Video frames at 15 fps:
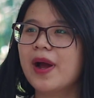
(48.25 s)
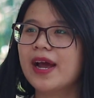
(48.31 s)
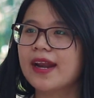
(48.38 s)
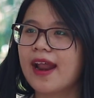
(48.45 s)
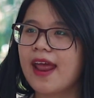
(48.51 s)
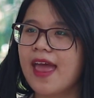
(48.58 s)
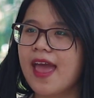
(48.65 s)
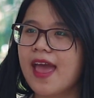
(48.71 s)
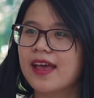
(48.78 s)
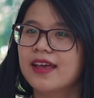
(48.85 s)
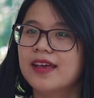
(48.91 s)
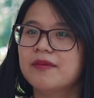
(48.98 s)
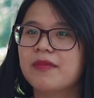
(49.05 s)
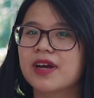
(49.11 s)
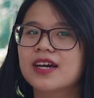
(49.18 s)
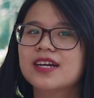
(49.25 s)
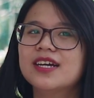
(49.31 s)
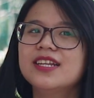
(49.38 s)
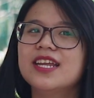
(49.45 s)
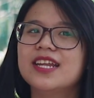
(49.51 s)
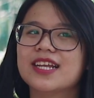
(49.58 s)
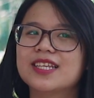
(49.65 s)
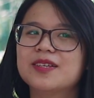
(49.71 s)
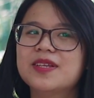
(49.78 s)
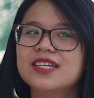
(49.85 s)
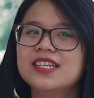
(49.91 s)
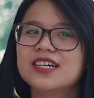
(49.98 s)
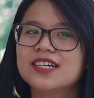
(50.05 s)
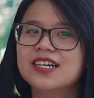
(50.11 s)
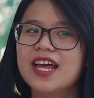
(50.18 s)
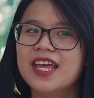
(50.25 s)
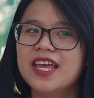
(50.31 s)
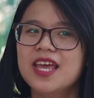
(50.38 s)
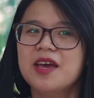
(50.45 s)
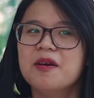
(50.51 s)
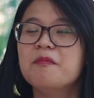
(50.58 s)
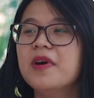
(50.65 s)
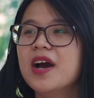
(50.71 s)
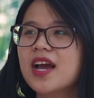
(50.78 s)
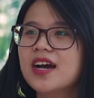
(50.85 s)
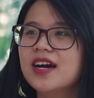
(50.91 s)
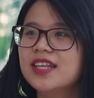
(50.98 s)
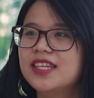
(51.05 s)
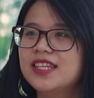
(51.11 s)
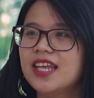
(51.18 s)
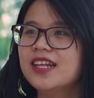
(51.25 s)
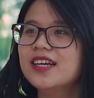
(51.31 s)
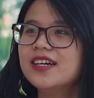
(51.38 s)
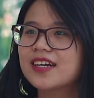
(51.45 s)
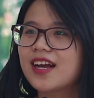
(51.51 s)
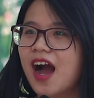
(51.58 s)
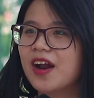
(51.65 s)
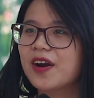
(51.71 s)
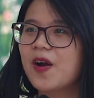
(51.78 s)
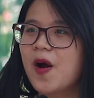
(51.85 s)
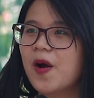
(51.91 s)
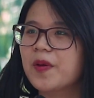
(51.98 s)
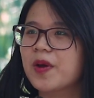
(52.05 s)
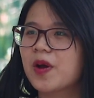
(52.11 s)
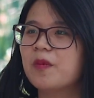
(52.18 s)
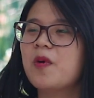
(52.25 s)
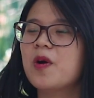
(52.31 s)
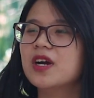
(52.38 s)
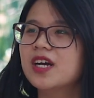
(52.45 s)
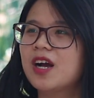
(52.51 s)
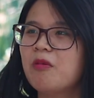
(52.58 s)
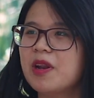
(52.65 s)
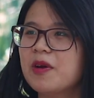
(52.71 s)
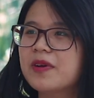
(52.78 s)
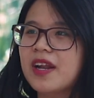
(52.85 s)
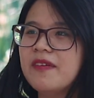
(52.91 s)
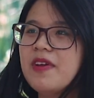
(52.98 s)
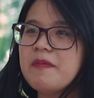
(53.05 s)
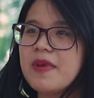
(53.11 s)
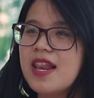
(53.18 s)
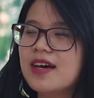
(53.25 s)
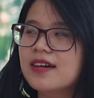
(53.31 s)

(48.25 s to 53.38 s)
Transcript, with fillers: có mắt ra mọi người cứ nhìn lại trên sân trường đi 10 người thì 9 người cận rồi còn một người không đeo kính vì bị